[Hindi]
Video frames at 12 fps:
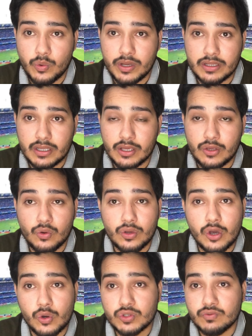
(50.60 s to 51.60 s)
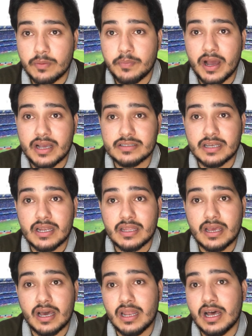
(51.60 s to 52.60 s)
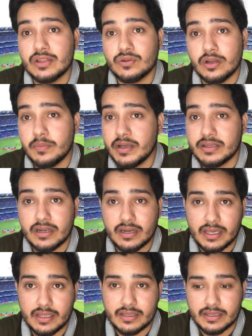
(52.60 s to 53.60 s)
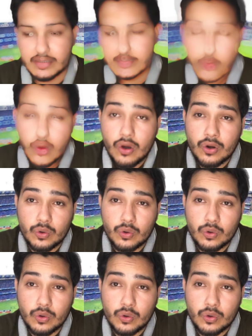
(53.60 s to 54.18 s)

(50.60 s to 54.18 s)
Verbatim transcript: हुए थे क्योंकि उस वक्त पाकिस्तान के हालात थोड़े बेहतर नहीं थे और